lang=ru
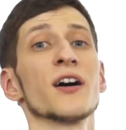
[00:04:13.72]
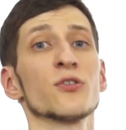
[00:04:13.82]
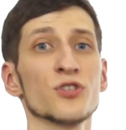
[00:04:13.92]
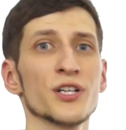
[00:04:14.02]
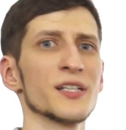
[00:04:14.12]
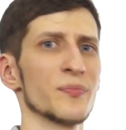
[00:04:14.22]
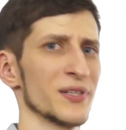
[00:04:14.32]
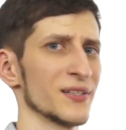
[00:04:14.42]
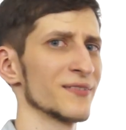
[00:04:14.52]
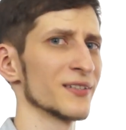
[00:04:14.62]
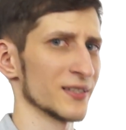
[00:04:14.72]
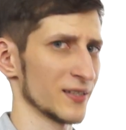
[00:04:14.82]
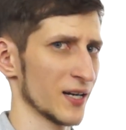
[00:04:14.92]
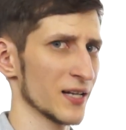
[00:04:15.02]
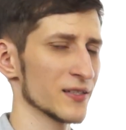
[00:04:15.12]
Вооружение передовых
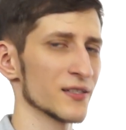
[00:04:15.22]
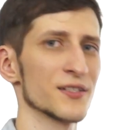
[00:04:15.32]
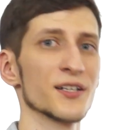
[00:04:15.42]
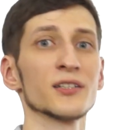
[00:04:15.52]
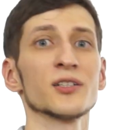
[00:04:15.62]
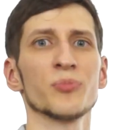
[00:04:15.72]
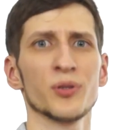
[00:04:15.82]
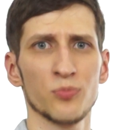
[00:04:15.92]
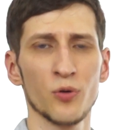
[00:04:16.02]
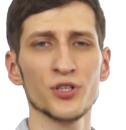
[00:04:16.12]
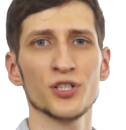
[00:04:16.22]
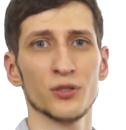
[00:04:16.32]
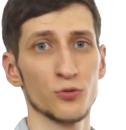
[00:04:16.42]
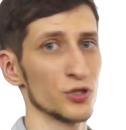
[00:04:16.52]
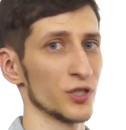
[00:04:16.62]
стран сделано при помощи
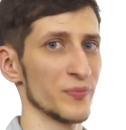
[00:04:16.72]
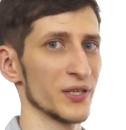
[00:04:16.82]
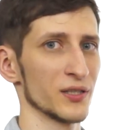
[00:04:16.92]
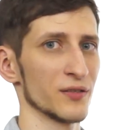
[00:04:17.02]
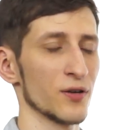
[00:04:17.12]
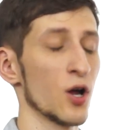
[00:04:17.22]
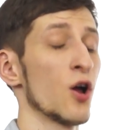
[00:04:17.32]
научных методов.